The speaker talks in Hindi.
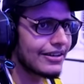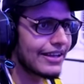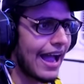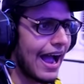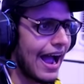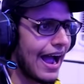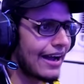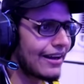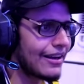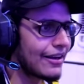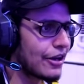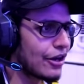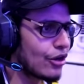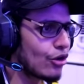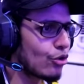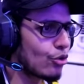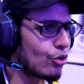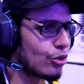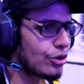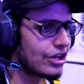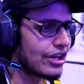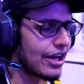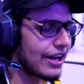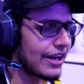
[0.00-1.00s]
गैंग
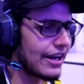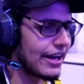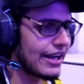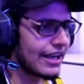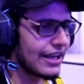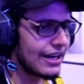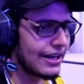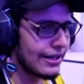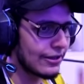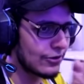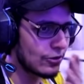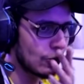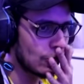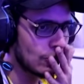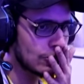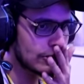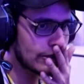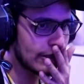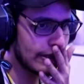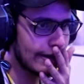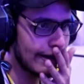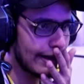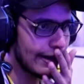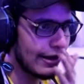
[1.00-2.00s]
रिक्रूट करने के लिए
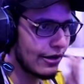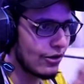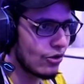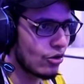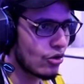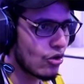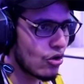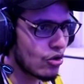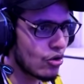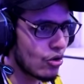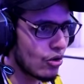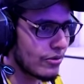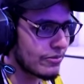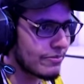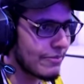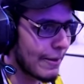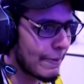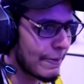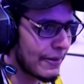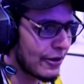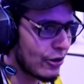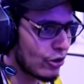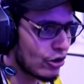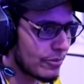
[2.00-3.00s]
दूसरे वाले लोगों को मैं
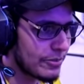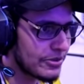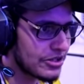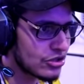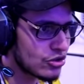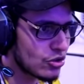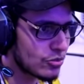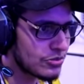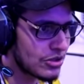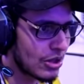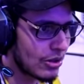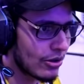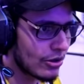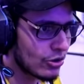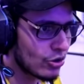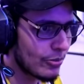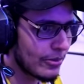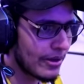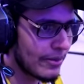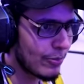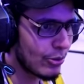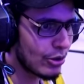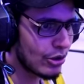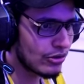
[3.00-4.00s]
पेड़ों के पीछे छुप जाऊंगा तो
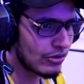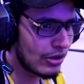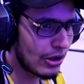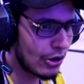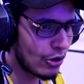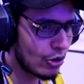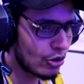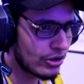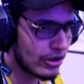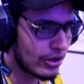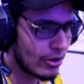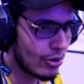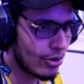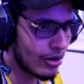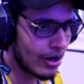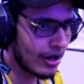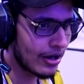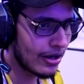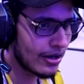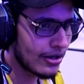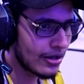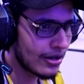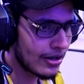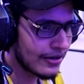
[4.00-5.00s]
मैं पुलिस वालों को दिखूंगा
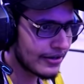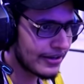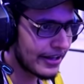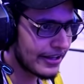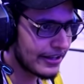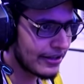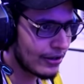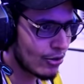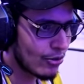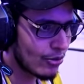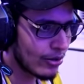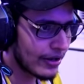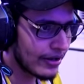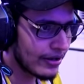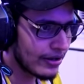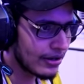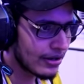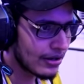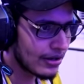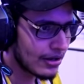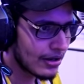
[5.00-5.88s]
नहीं दिखूंगा ना